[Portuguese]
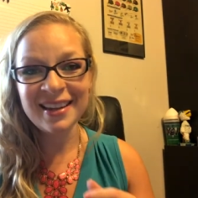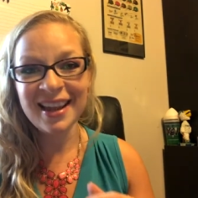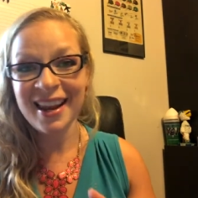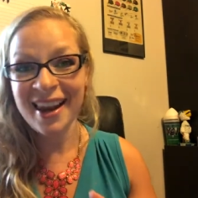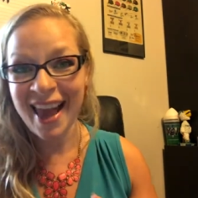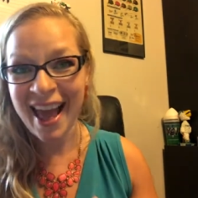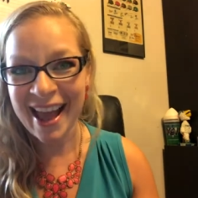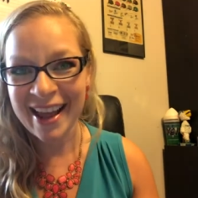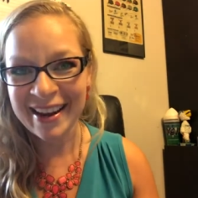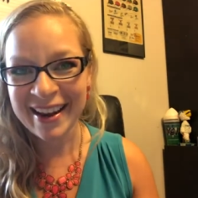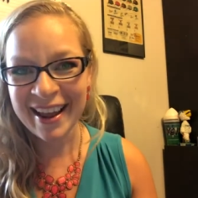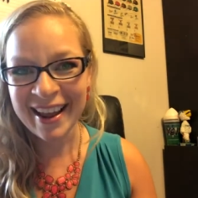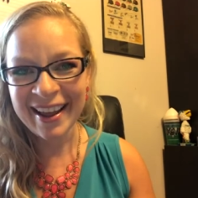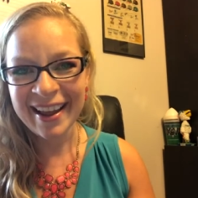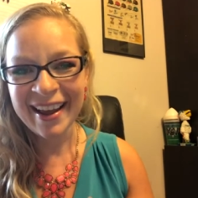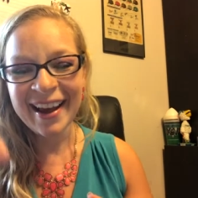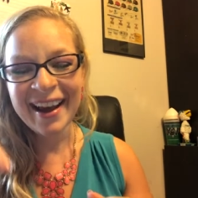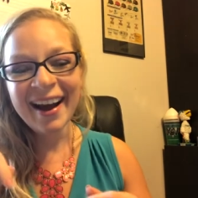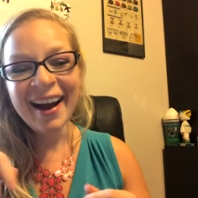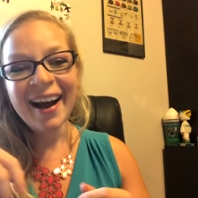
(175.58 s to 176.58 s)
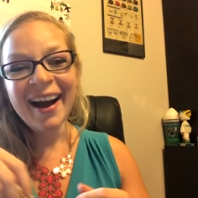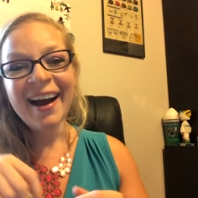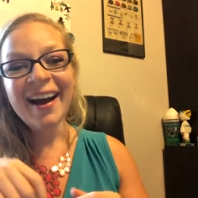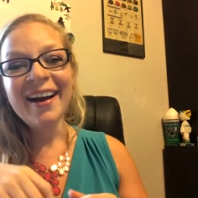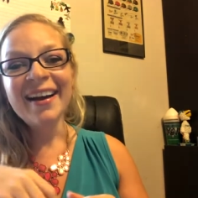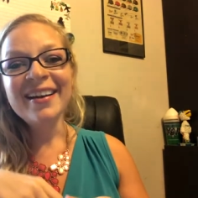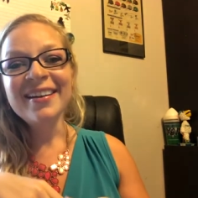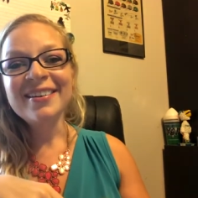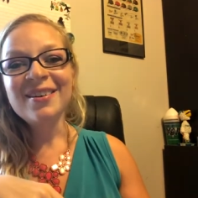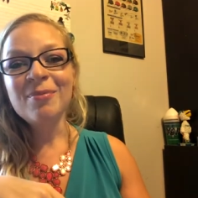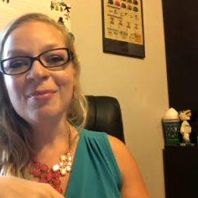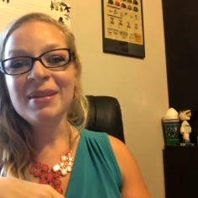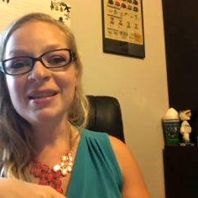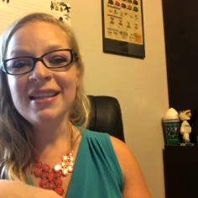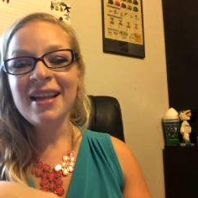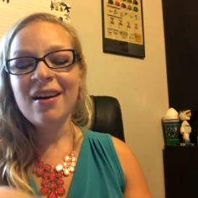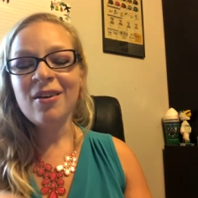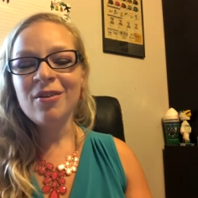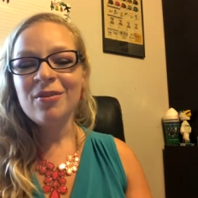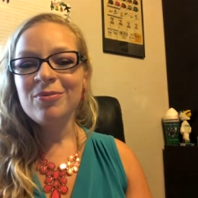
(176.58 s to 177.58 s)
Lelé, né?
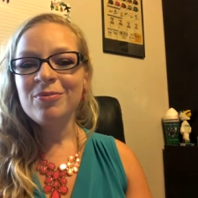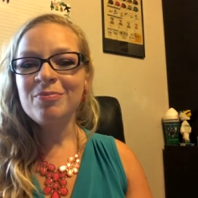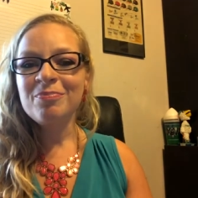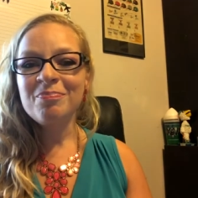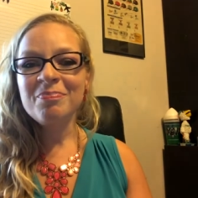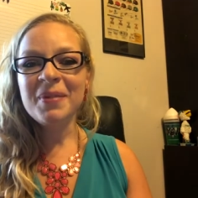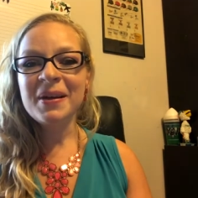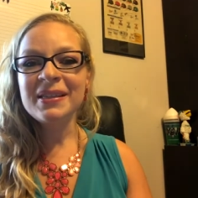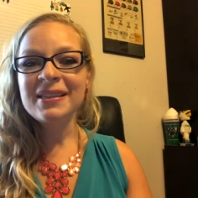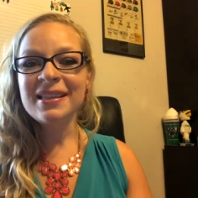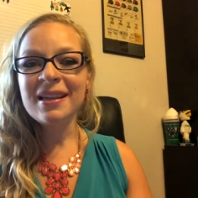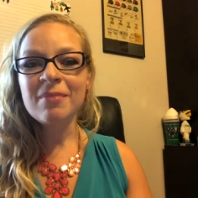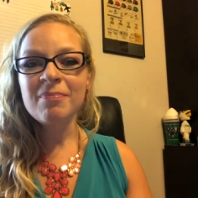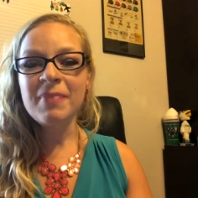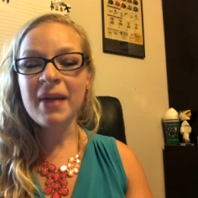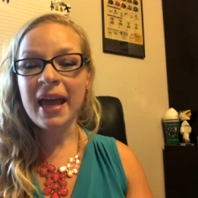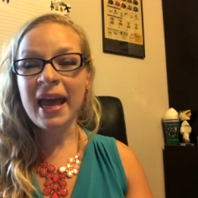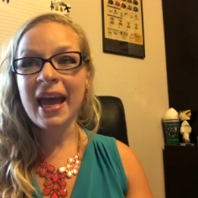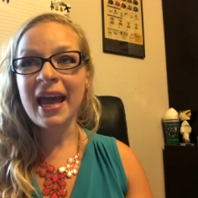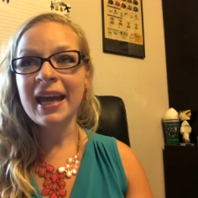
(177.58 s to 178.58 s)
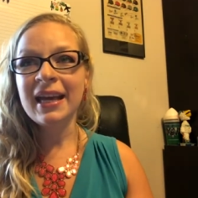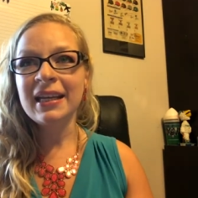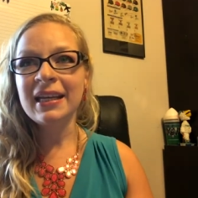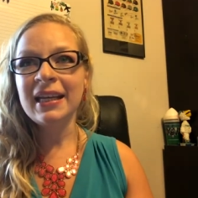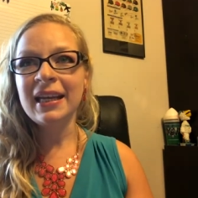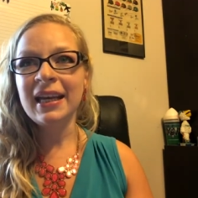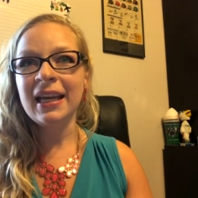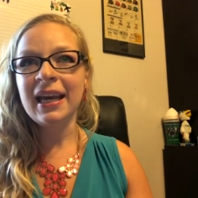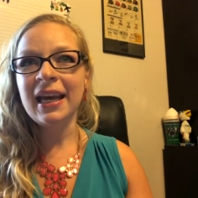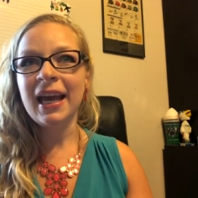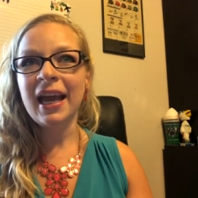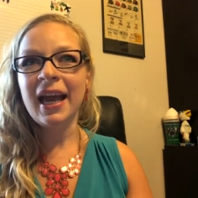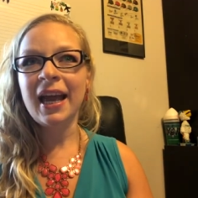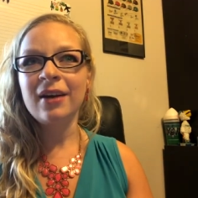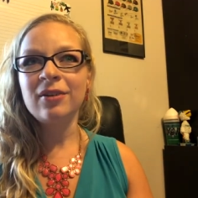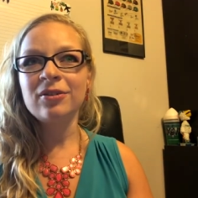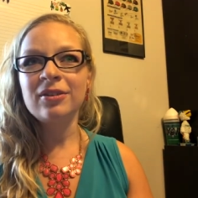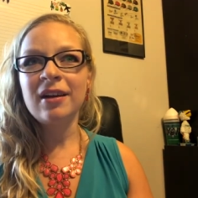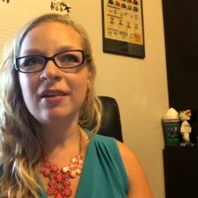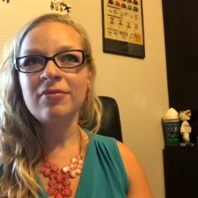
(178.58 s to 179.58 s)
Comecei a perceber que
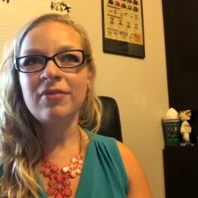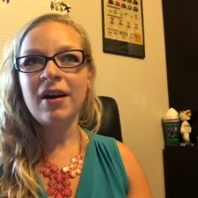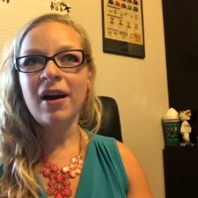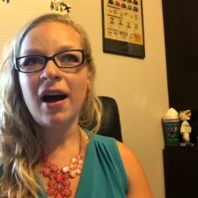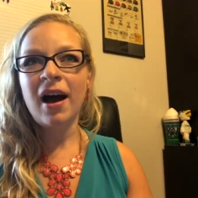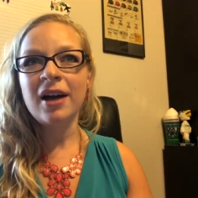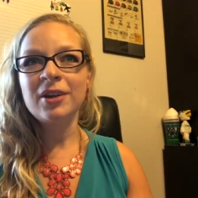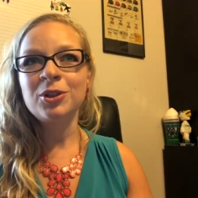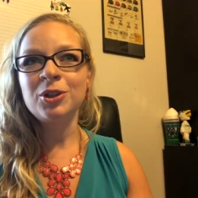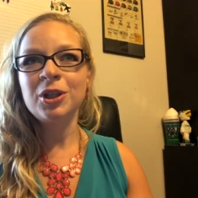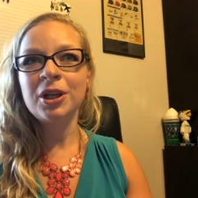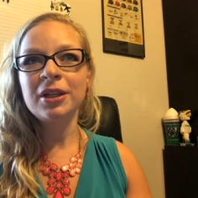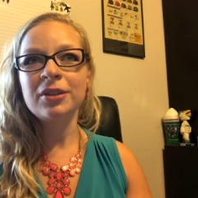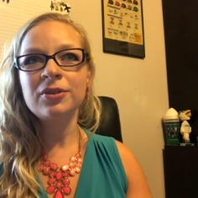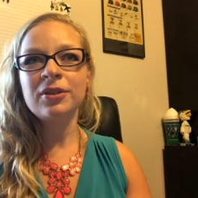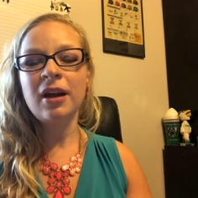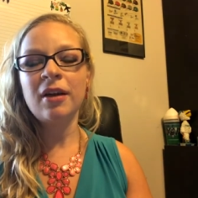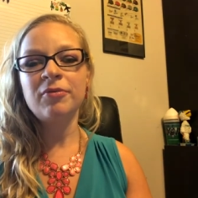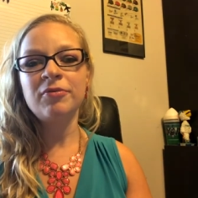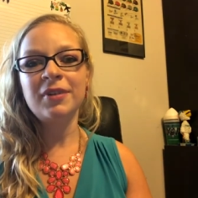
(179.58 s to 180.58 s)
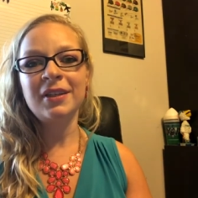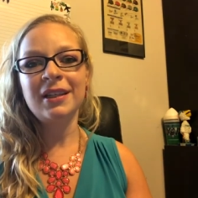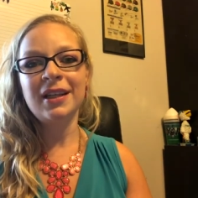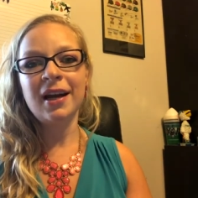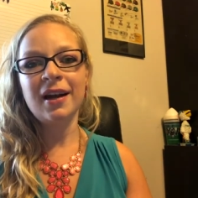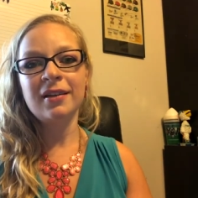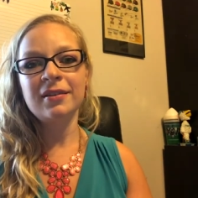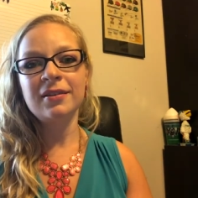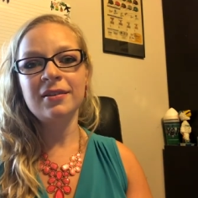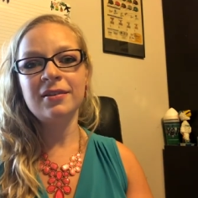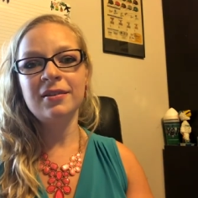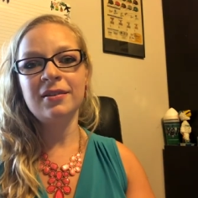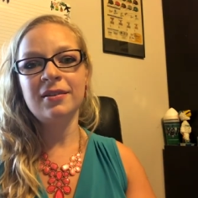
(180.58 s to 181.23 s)
eu tava achando que a vida